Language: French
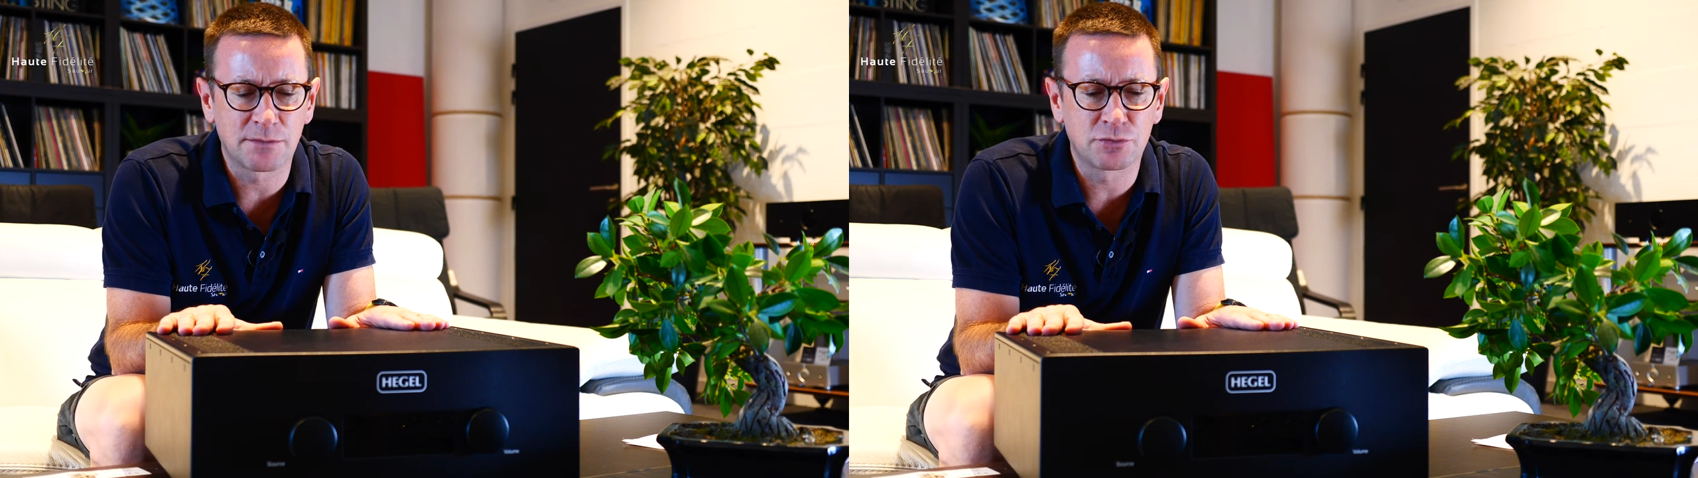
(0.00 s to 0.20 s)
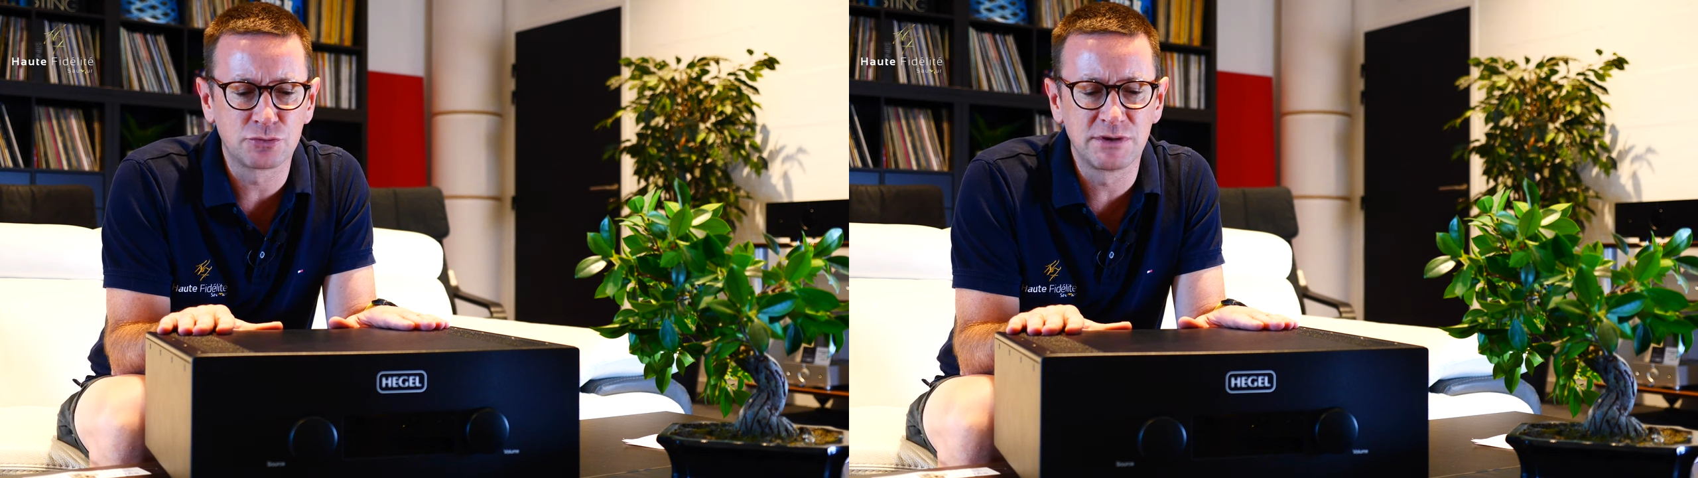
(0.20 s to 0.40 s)

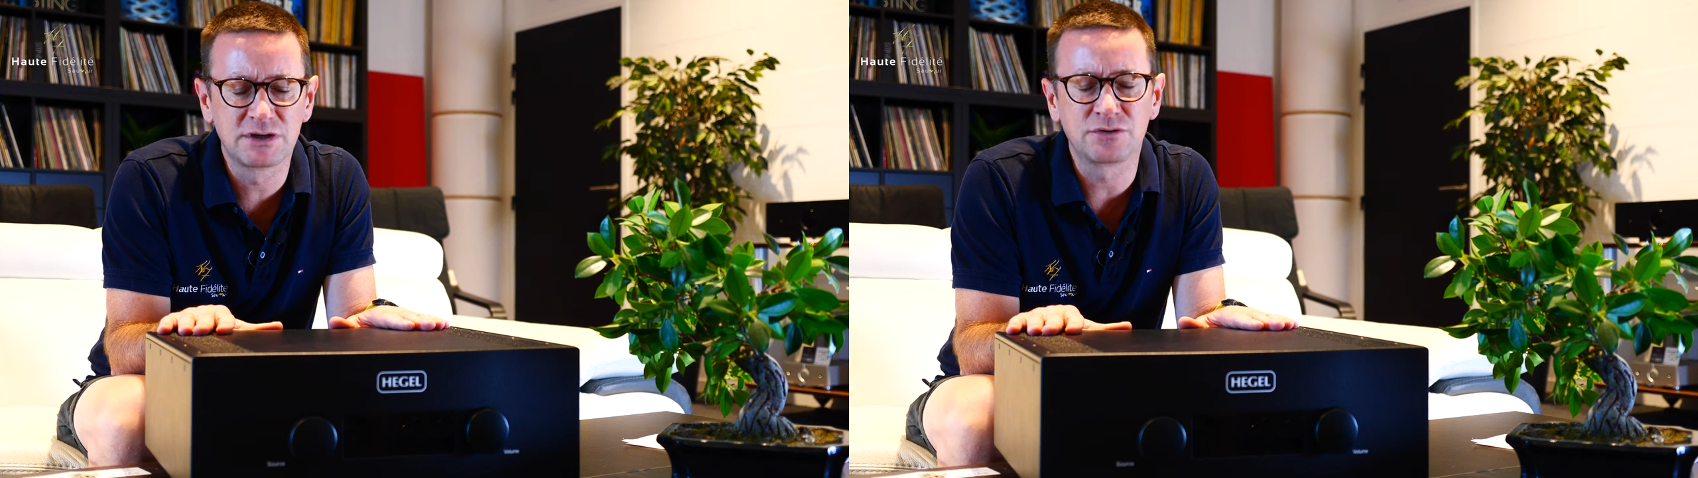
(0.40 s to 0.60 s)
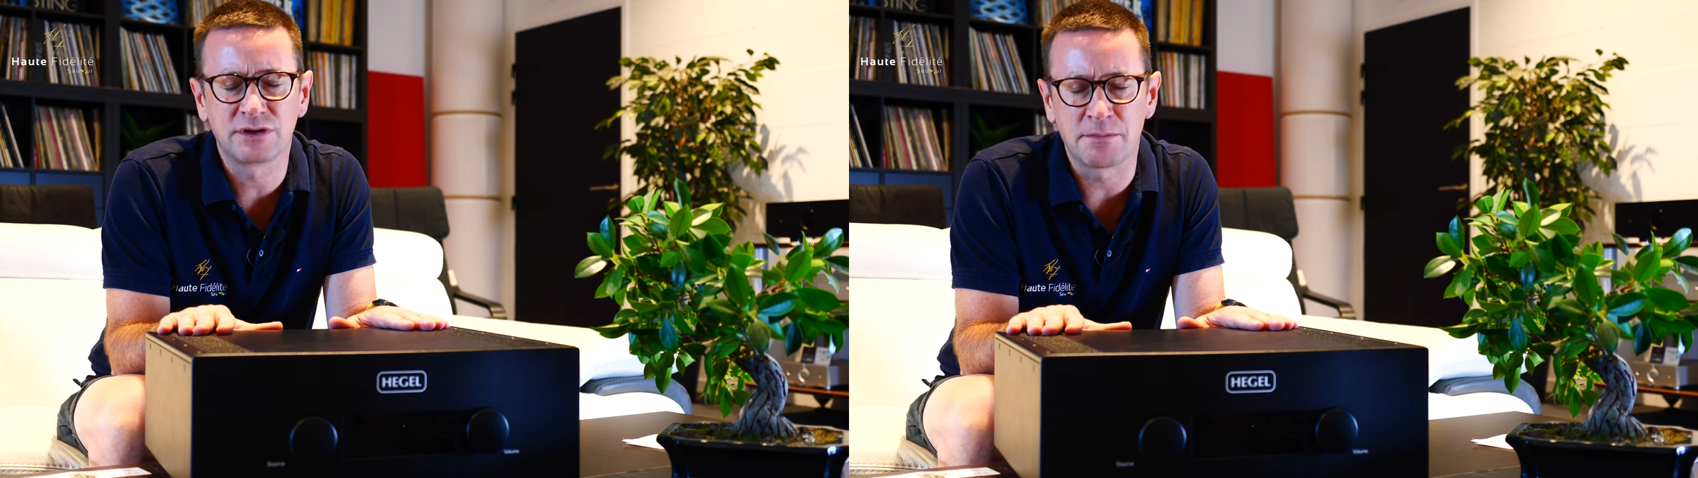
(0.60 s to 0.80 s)
mais c'est un
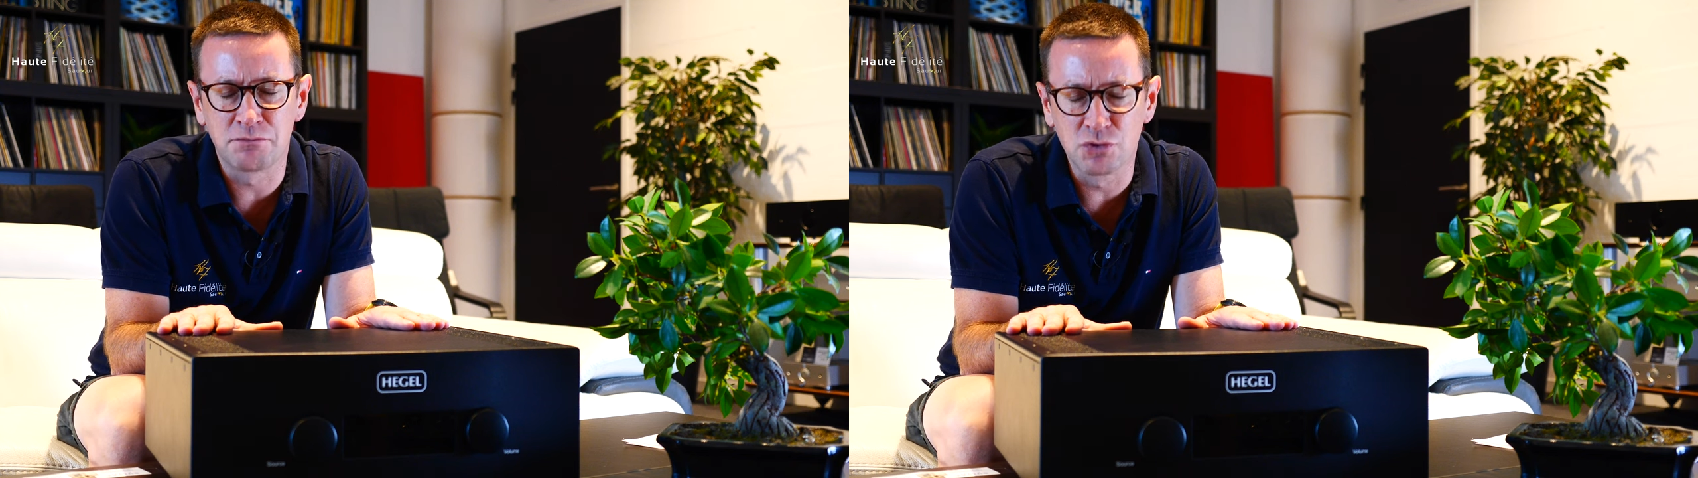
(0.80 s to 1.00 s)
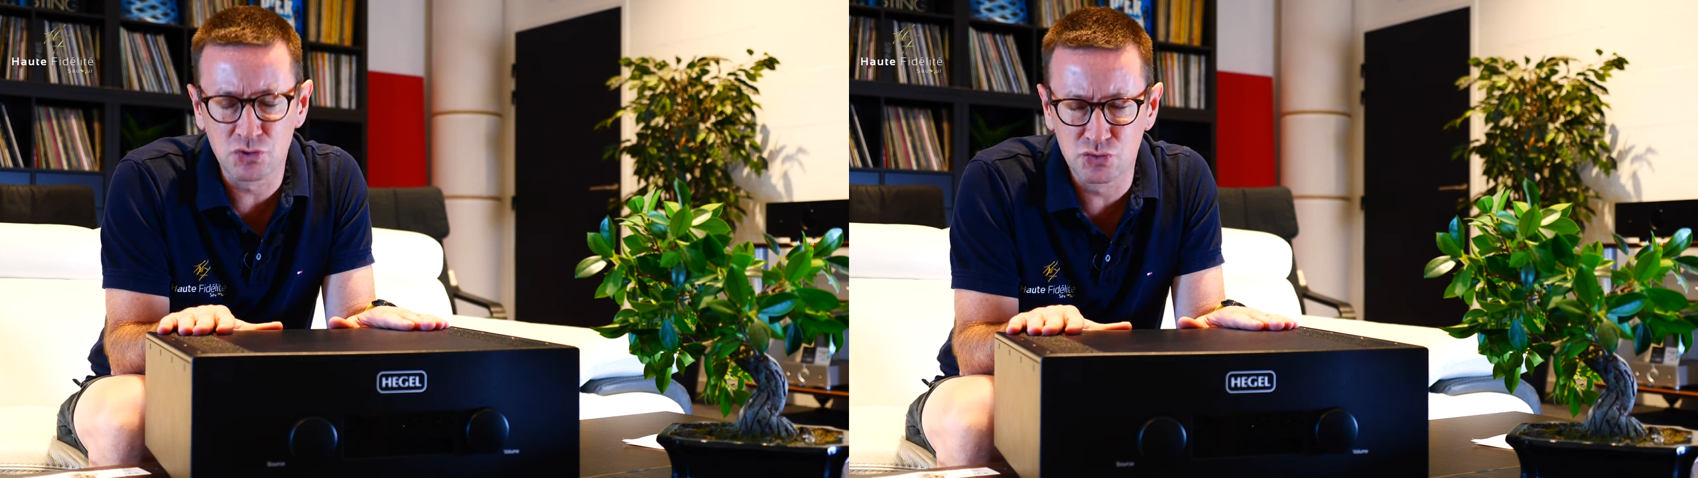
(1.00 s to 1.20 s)
produit
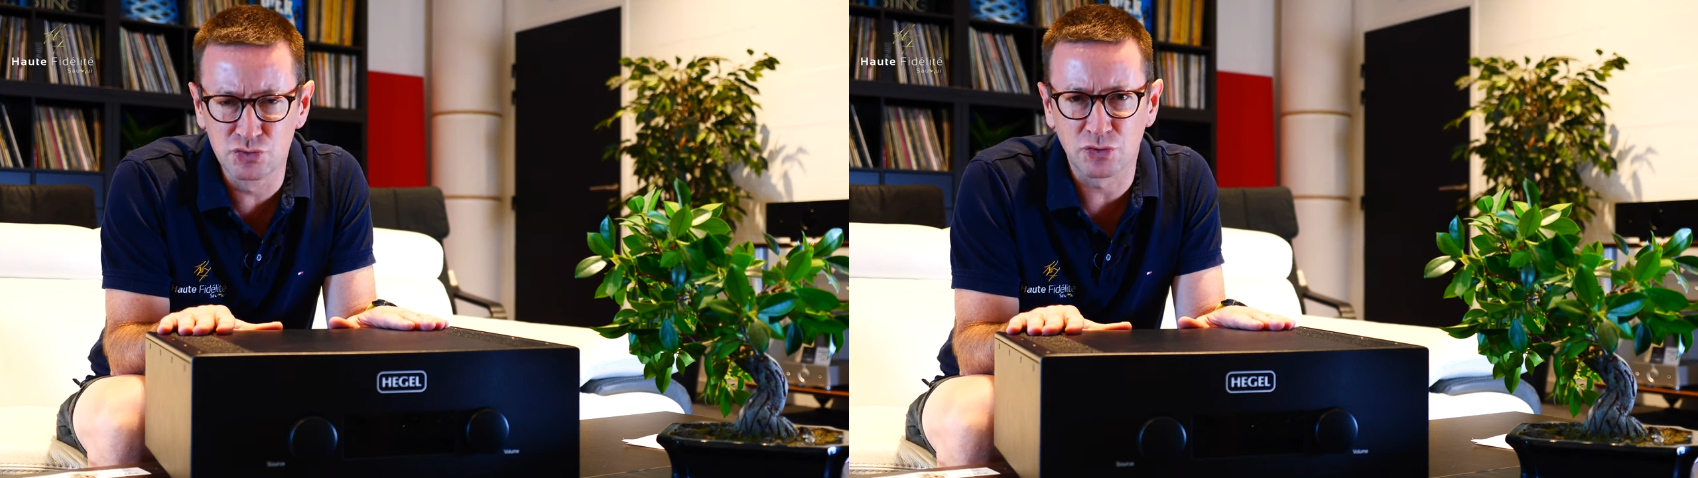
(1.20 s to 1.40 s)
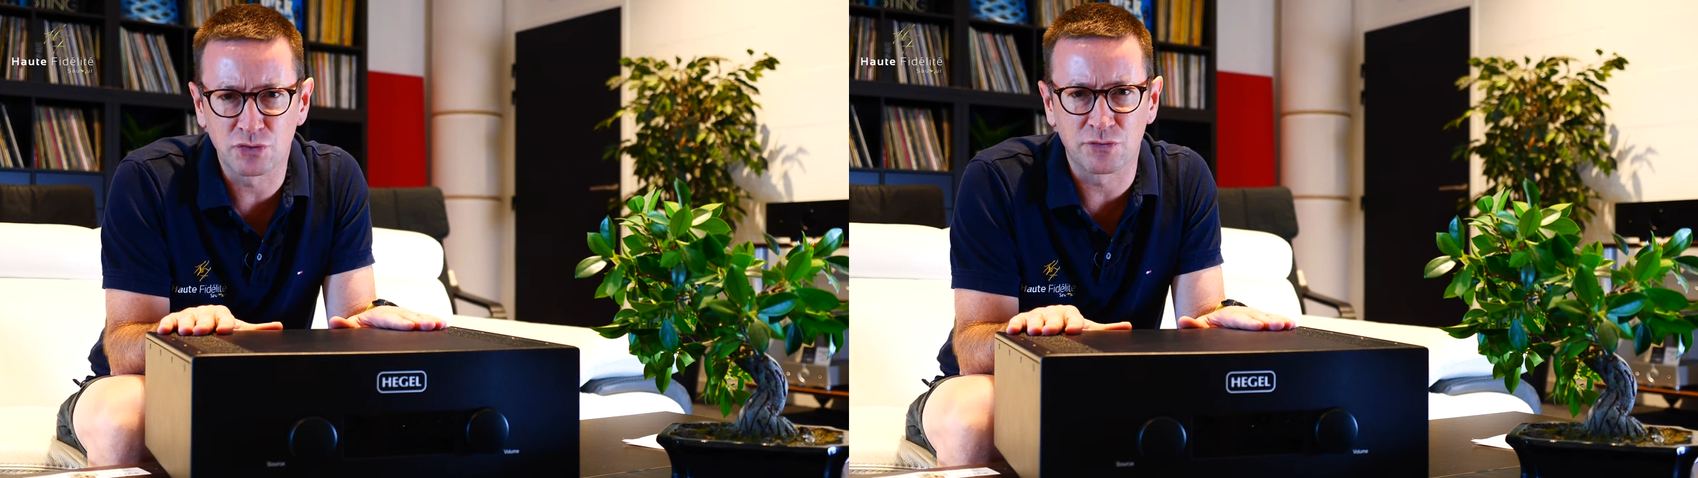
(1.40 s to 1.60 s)
qu'on aime
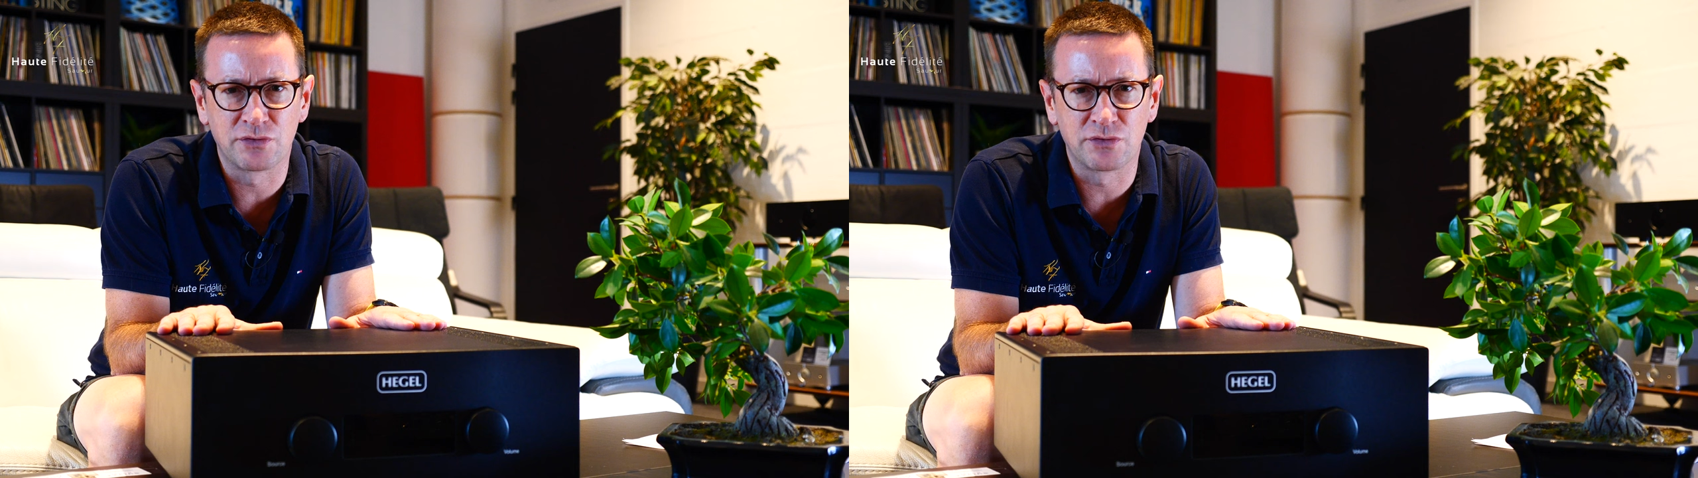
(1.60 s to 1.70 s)
beaucoup,